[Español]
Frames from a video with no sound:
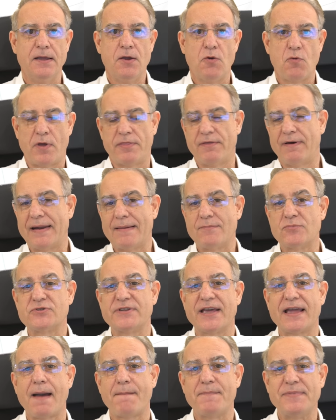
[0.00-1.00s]
Cuando hablamos
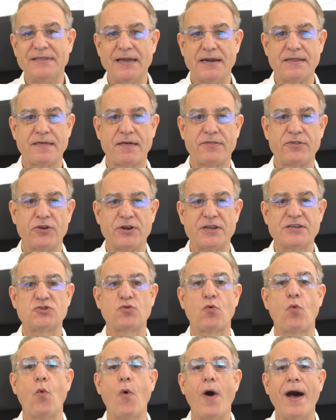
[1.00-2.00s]
de capitalización es
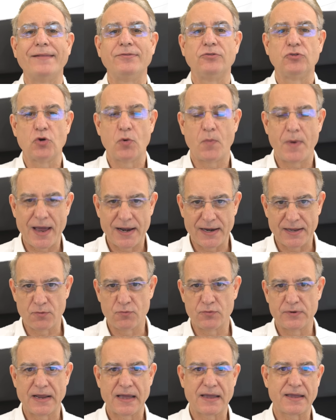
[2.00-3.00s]
cuánto vale
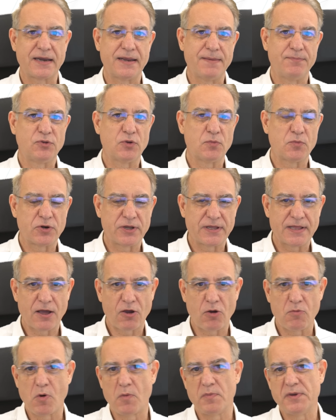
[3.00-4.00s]
una criptomoneda
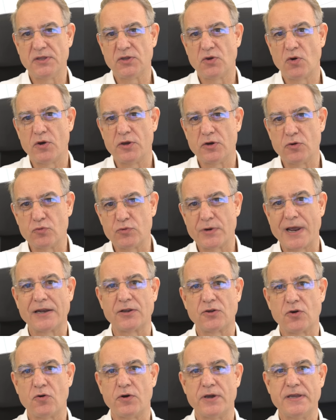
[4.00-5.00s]
como Bitcoin o un
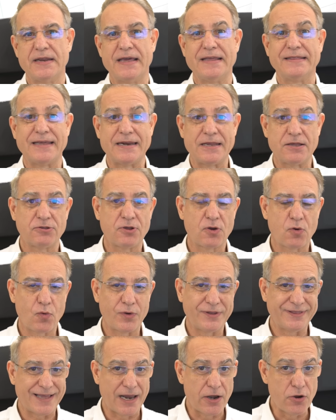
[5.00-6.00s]
altcoin, teniendo en
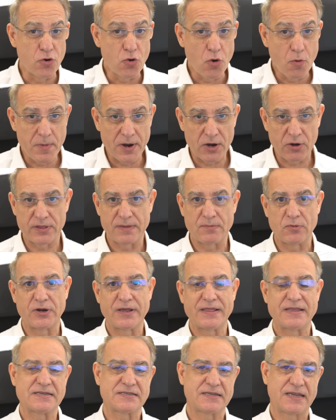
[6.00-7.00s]
cuenta el número de
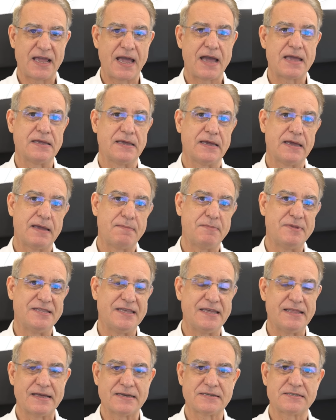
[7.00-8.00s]
monedas que hay
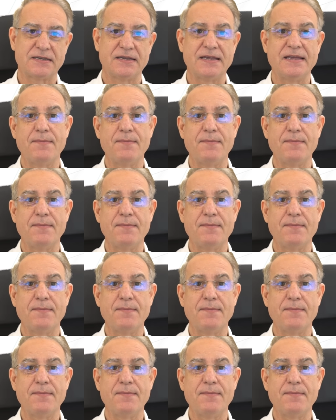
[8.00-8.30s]
emitidas